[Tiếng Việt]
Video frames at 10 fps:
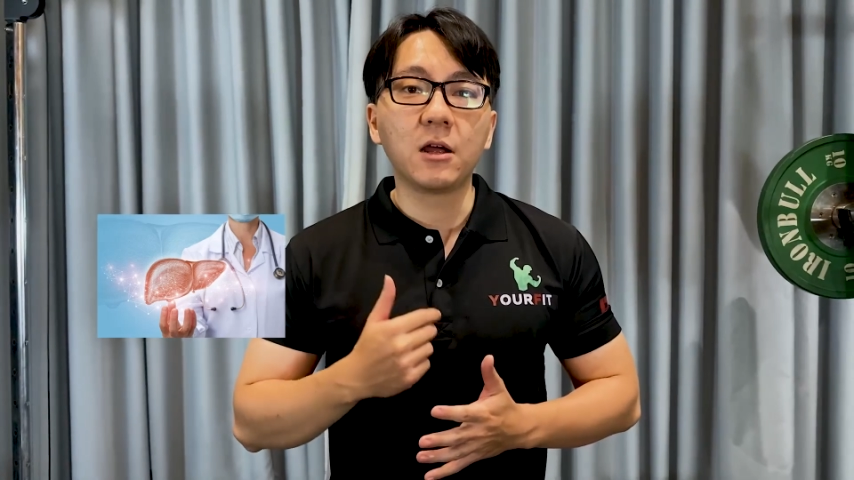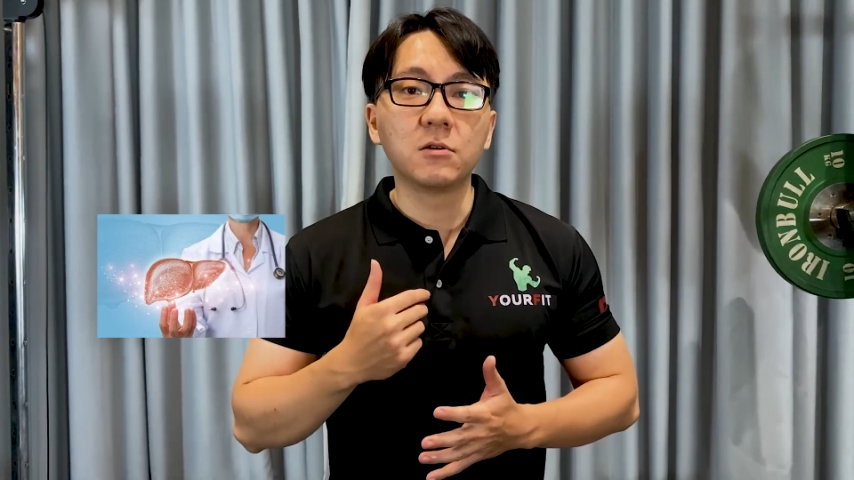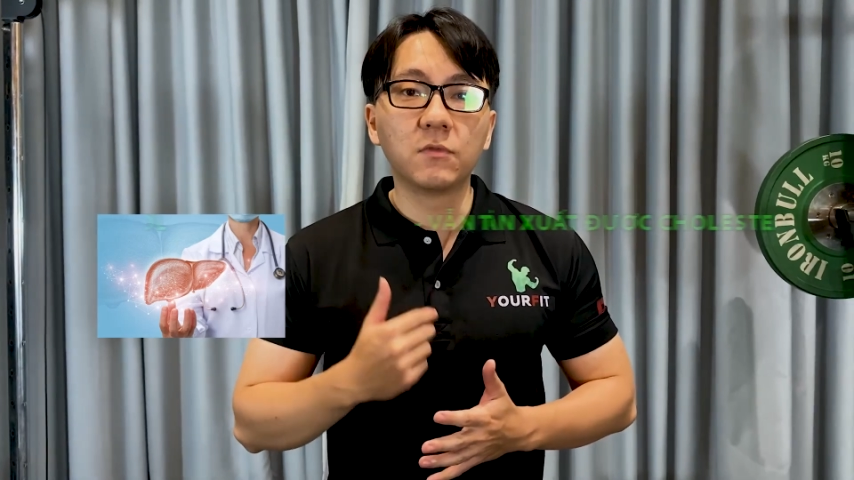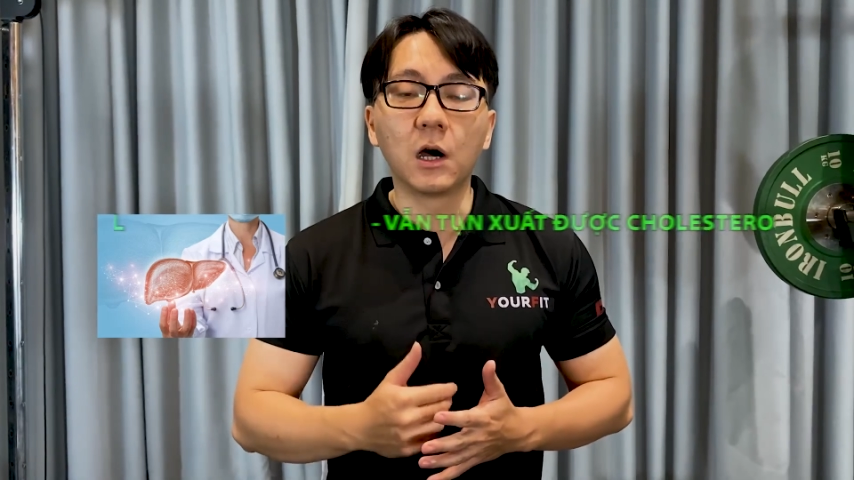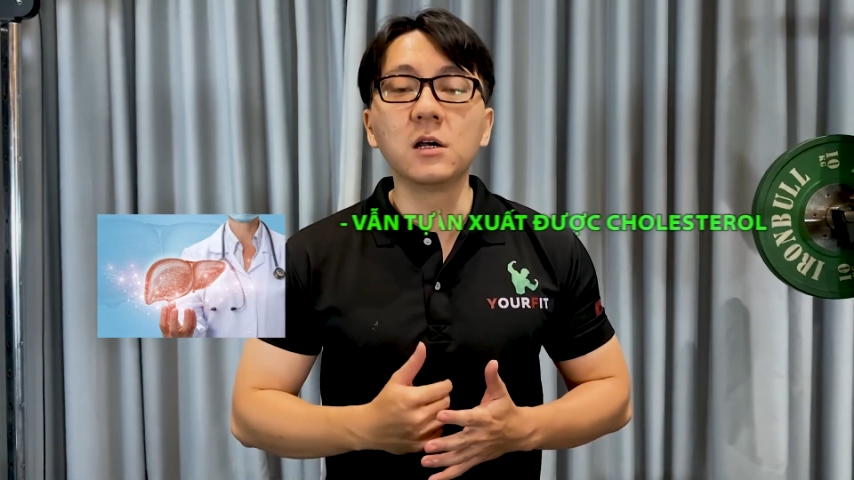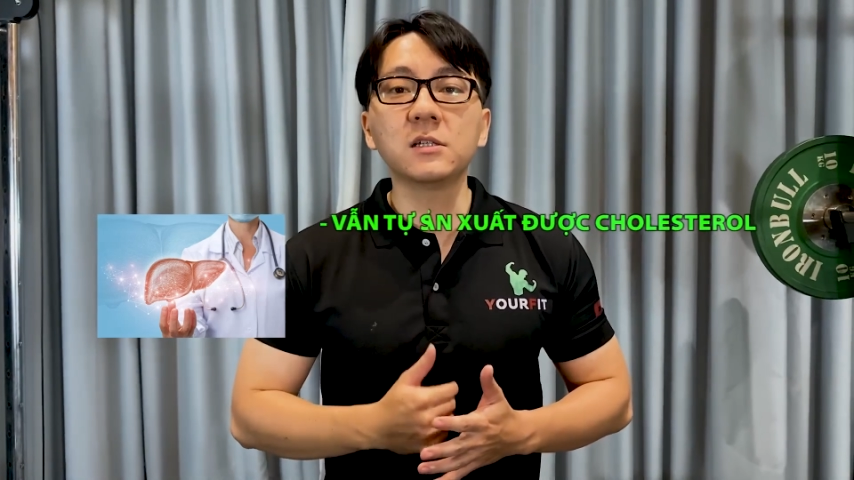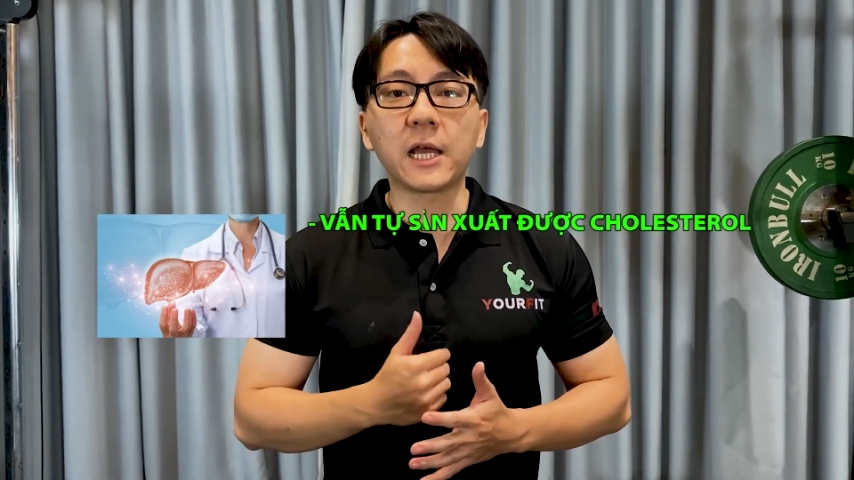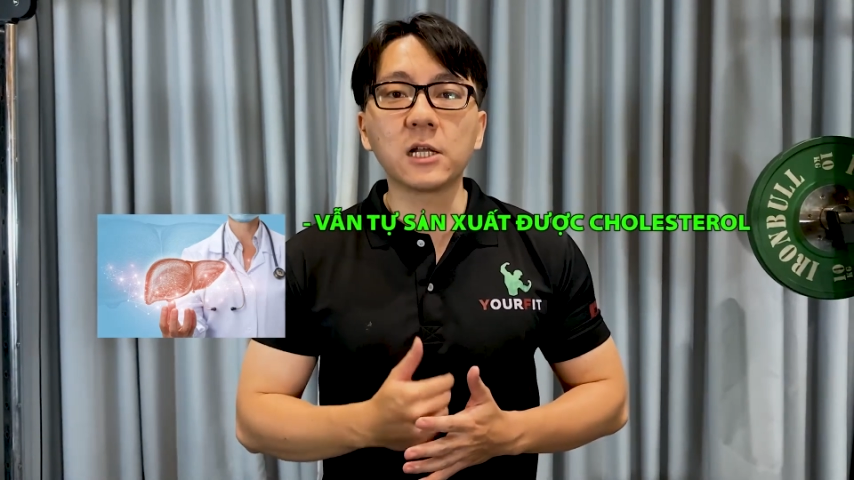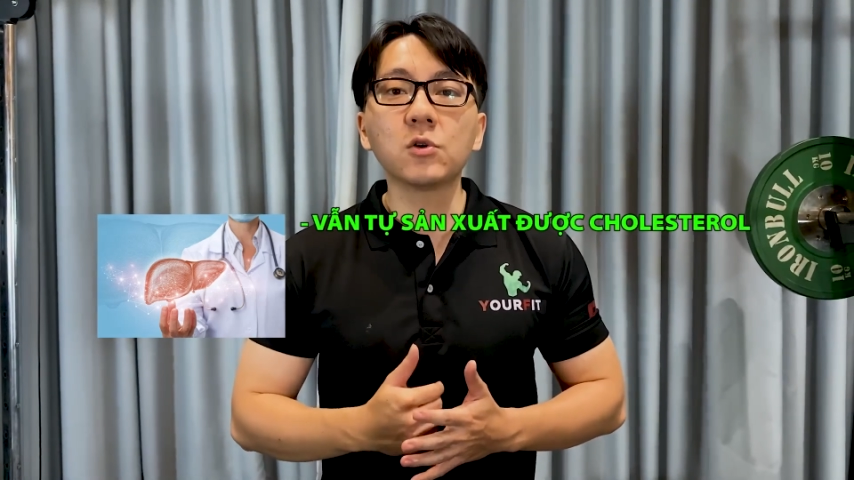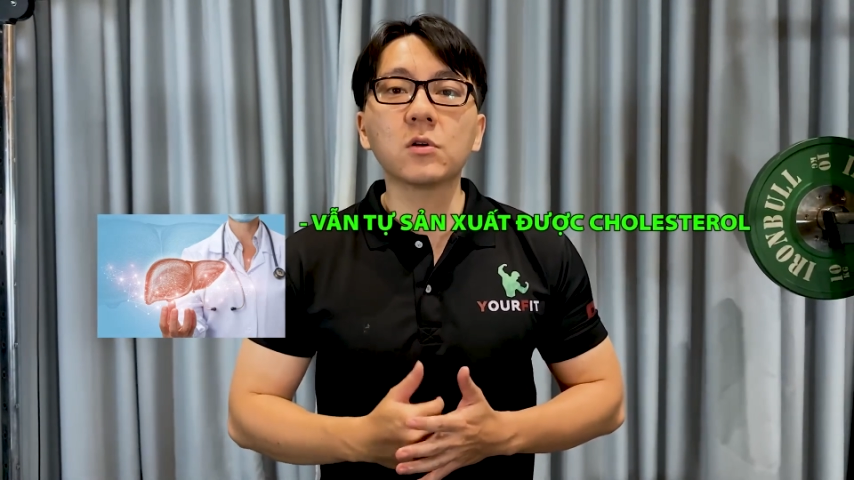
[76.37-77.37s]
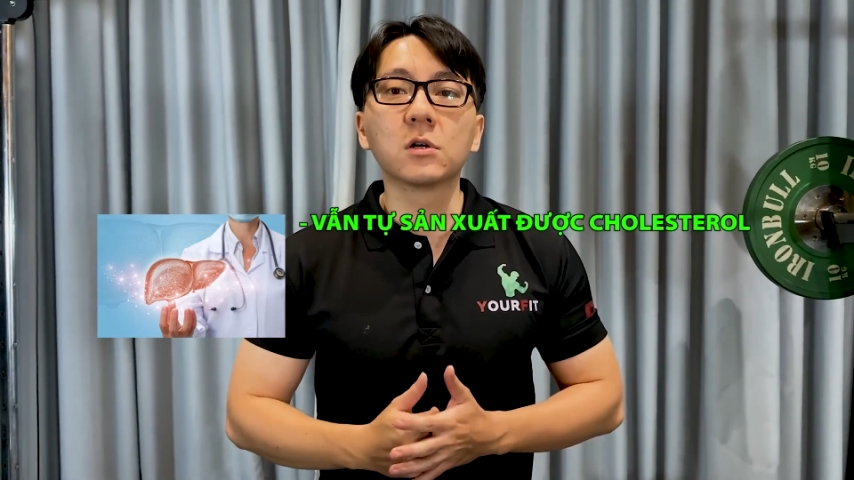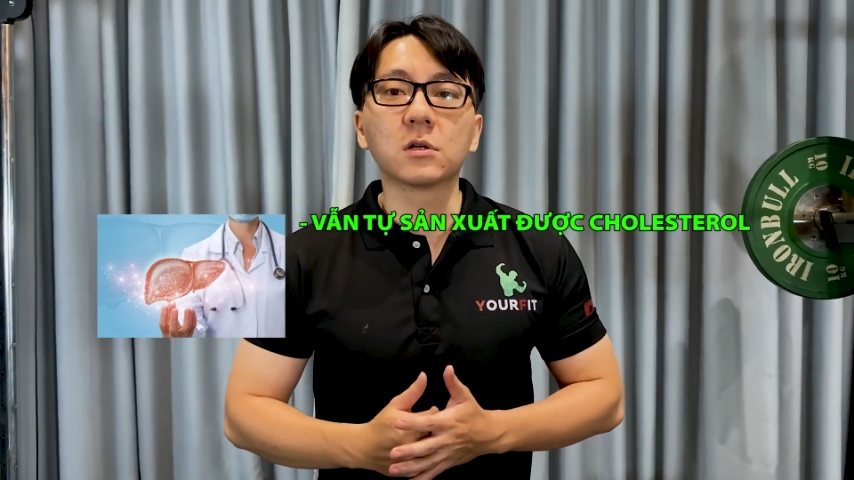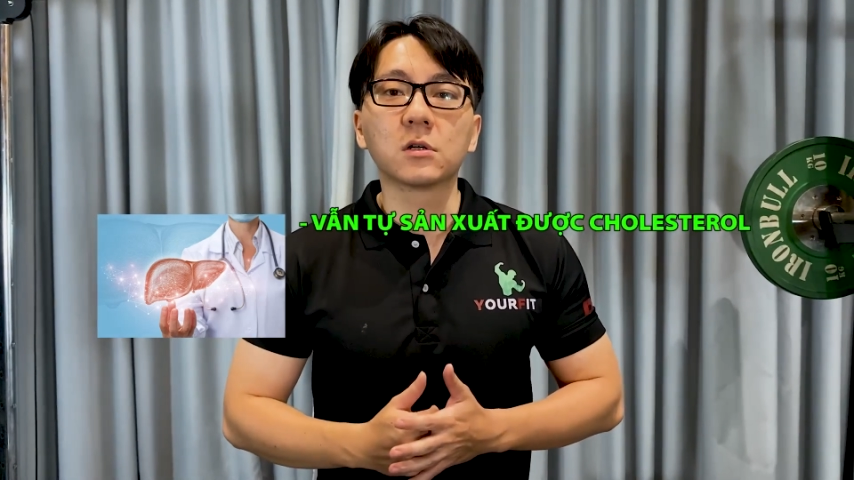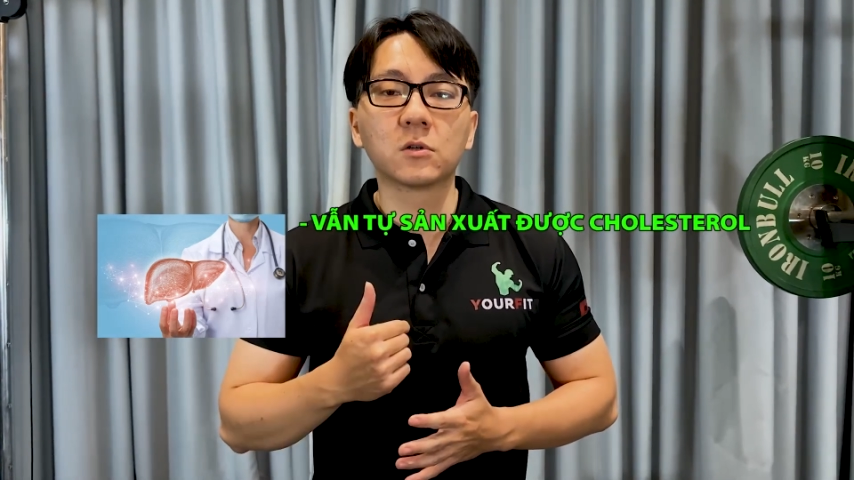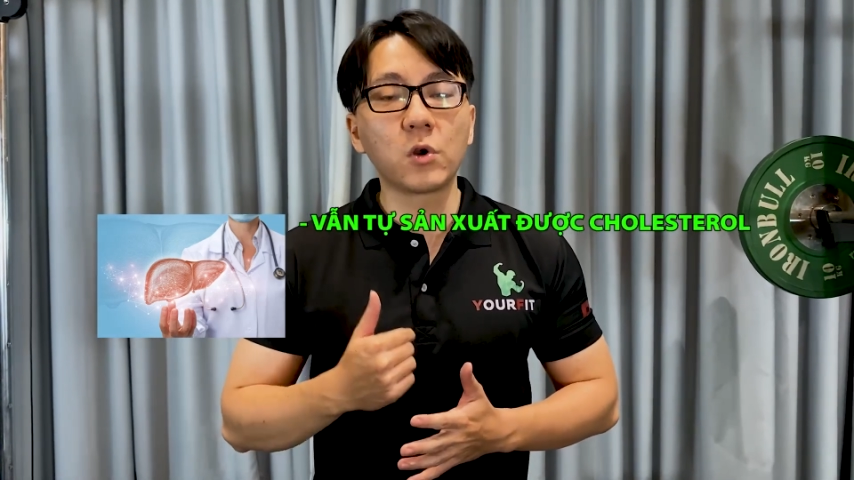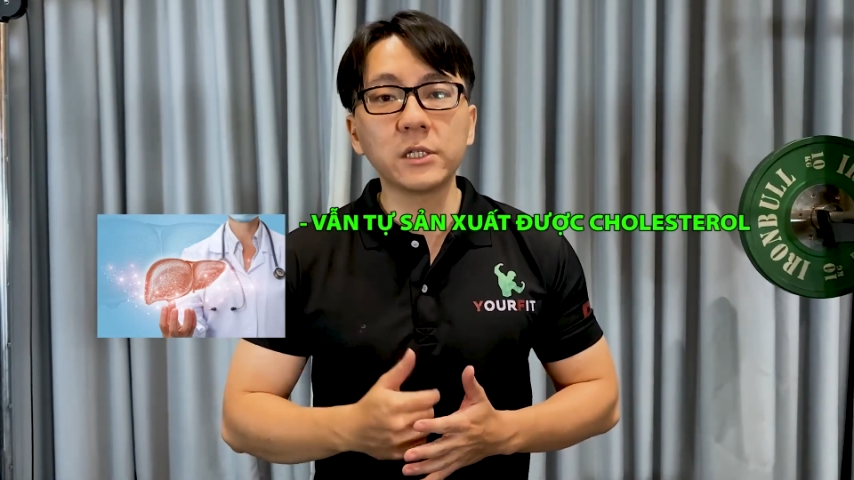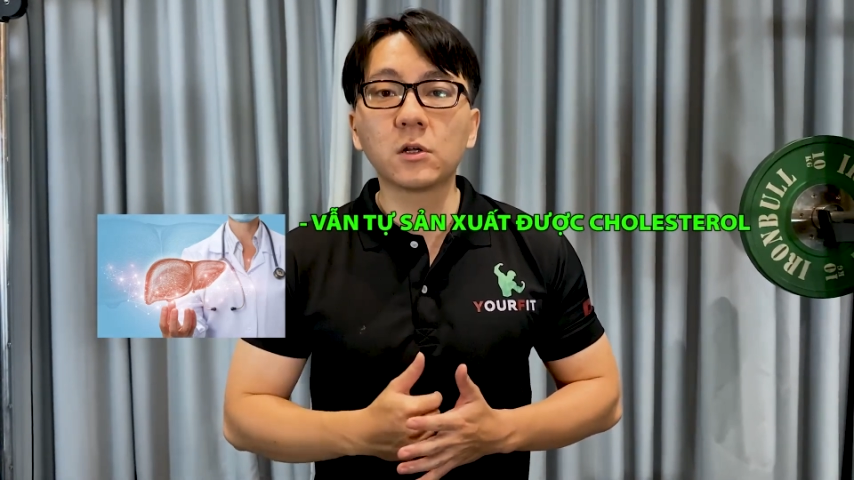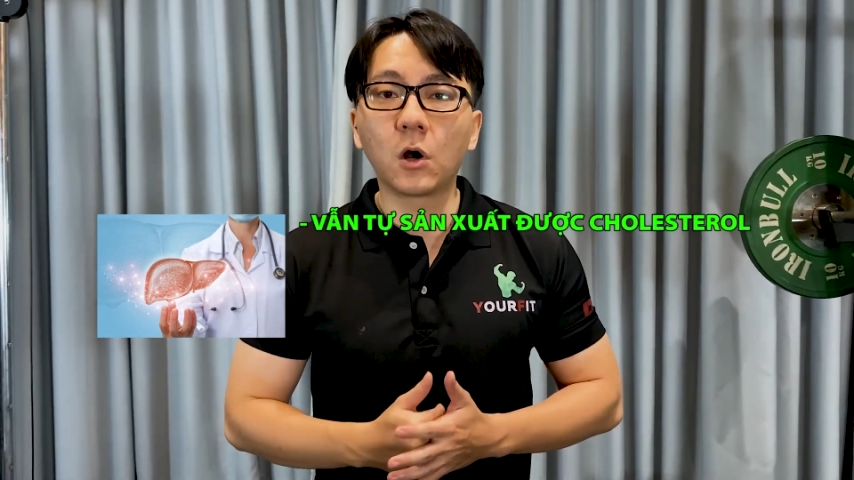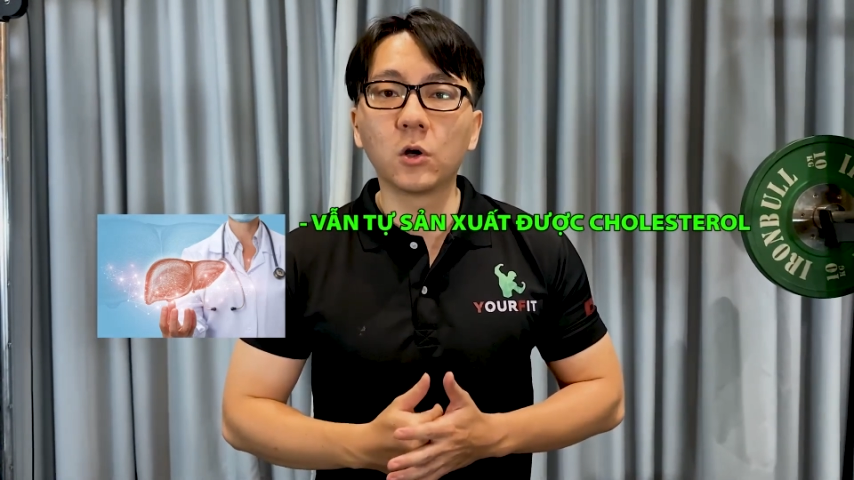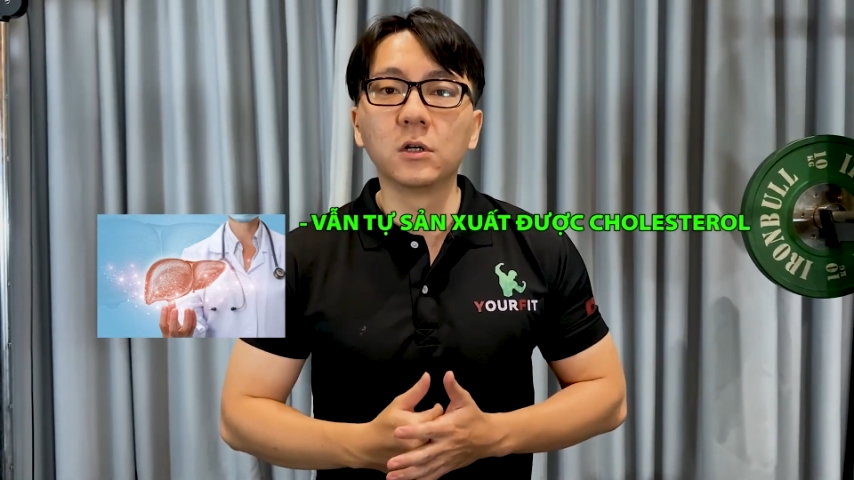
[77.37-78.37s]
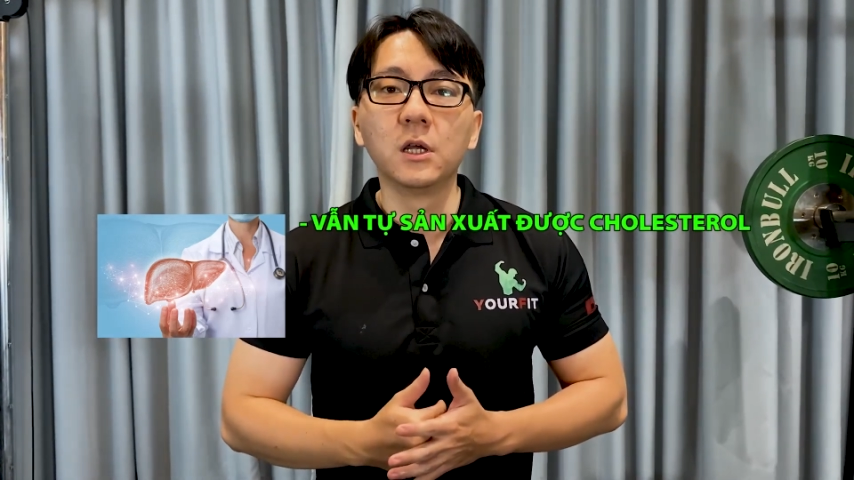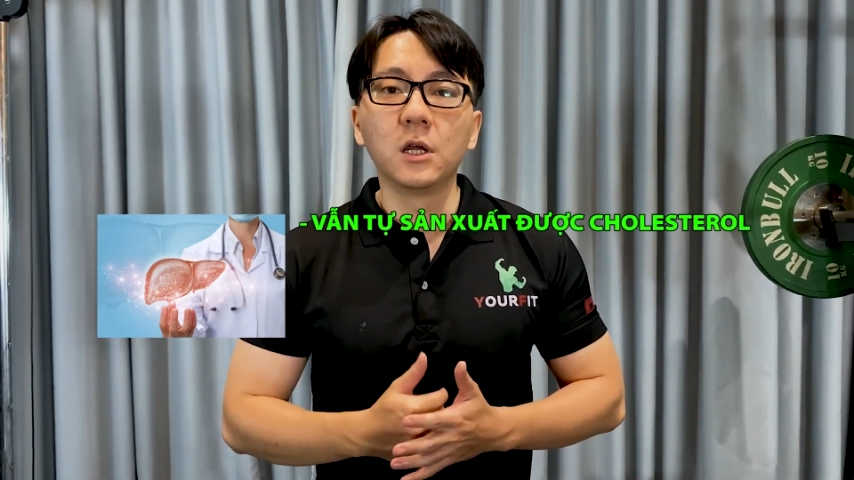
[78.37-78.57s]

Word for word: vẫn sản xuất được cholesterol